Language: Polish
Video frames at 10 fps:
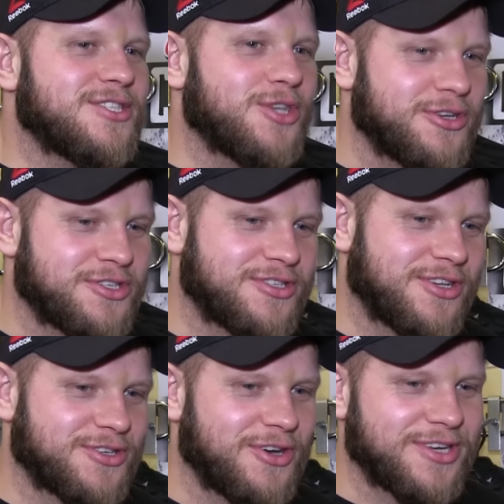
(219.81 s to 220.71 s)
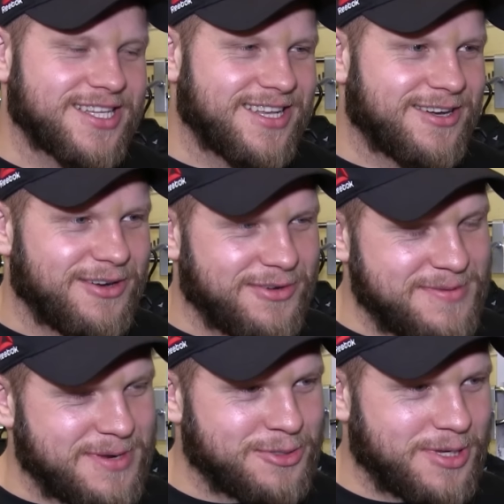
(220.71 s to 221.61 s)
coś, coś konkretnego
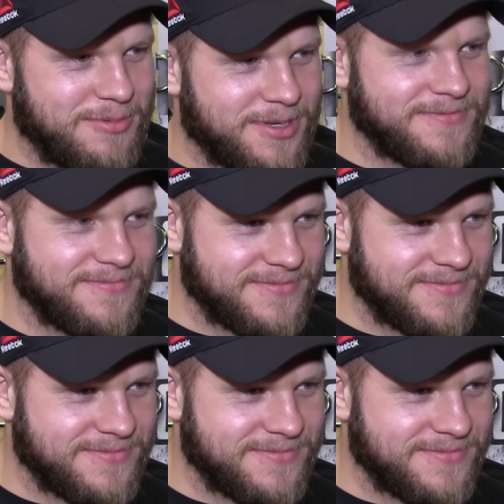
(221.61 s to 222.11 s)
wypracujemy